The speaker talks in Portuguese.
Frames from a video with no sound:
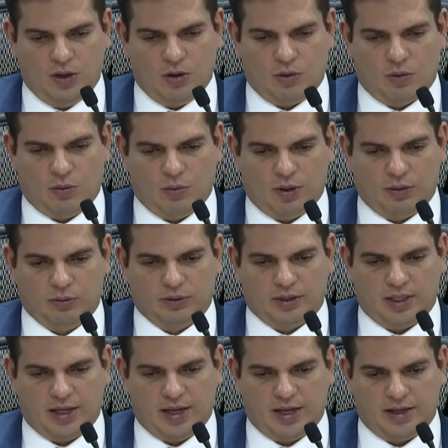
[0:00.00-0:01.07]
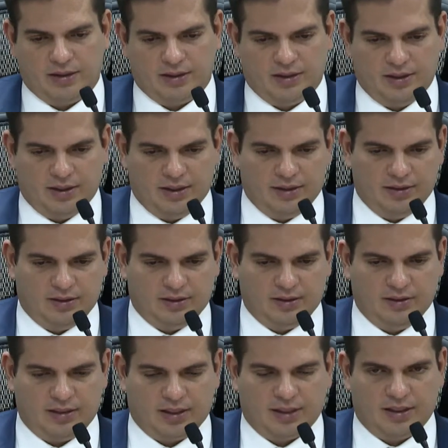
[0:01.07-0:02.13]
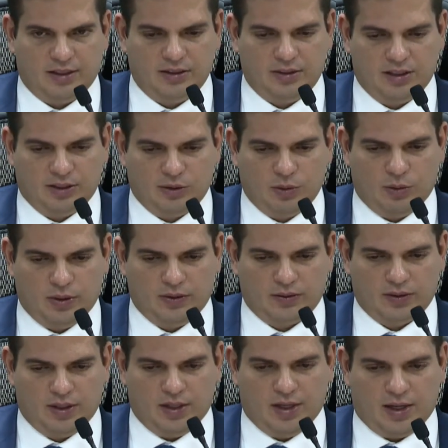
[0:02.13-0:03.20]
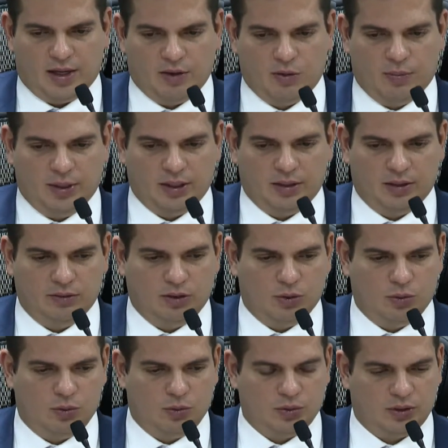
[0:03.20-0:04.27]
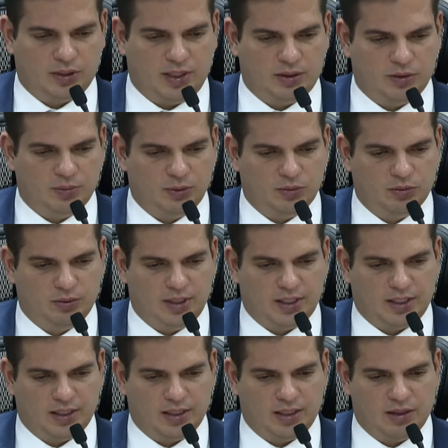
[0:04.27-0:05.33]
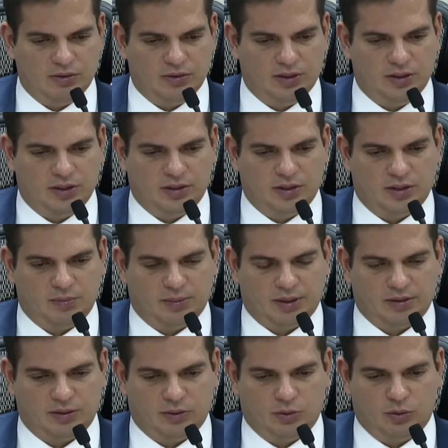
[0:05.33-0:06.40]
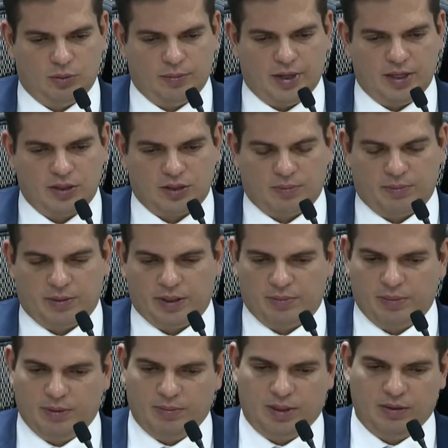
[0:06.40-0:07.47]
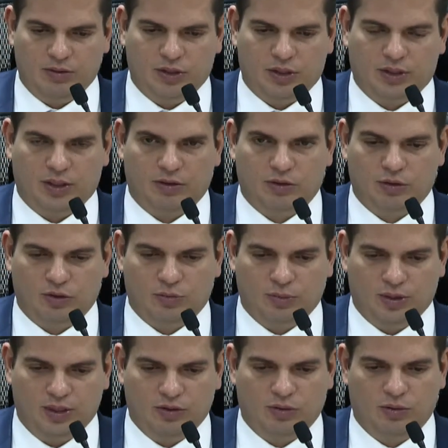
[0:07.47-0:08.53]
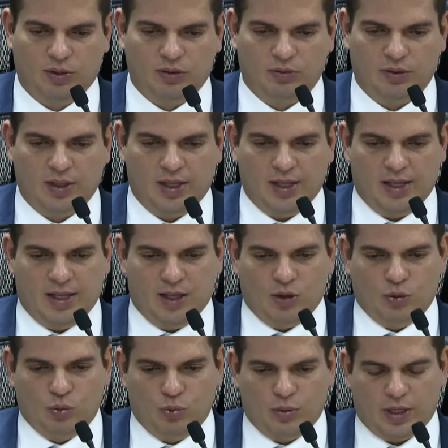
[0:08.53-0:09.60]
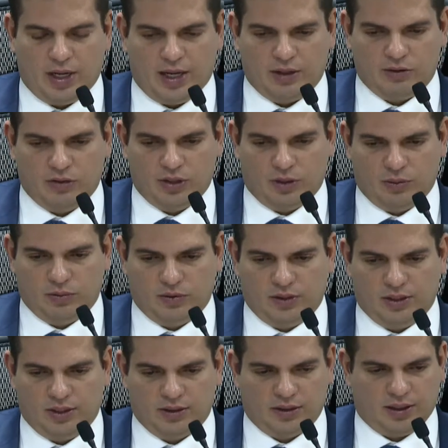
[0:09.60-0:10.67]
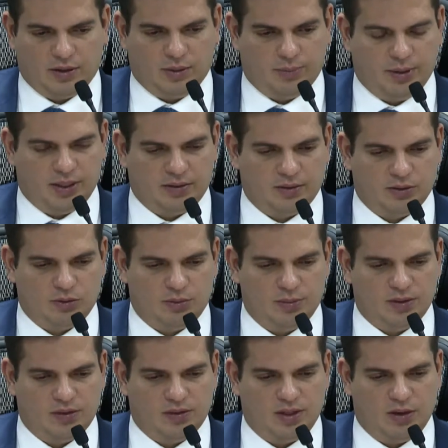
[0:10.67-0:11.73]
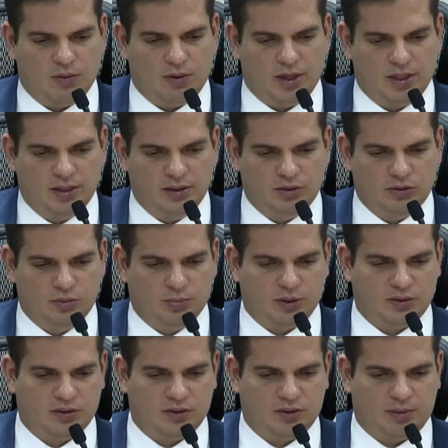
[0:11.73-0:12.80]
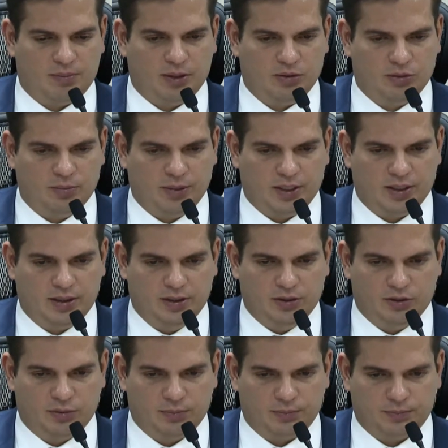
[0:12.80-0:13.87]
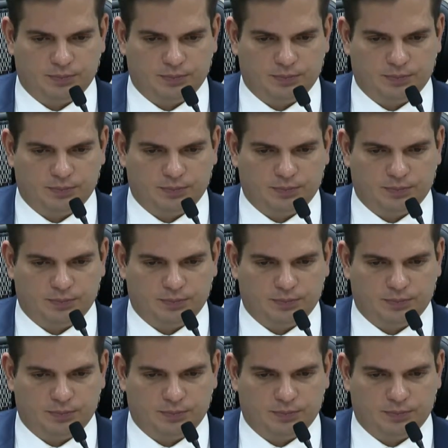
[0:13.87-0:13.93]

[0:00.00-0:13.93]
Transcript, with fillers: com a UTE Santa Cândida 2, argumentando que o contrato possuía cláusula de antecipação automática para 1 de janeiro de 2018, no caso de a usina entrar em operação comercial antes do processamento do mecanismo.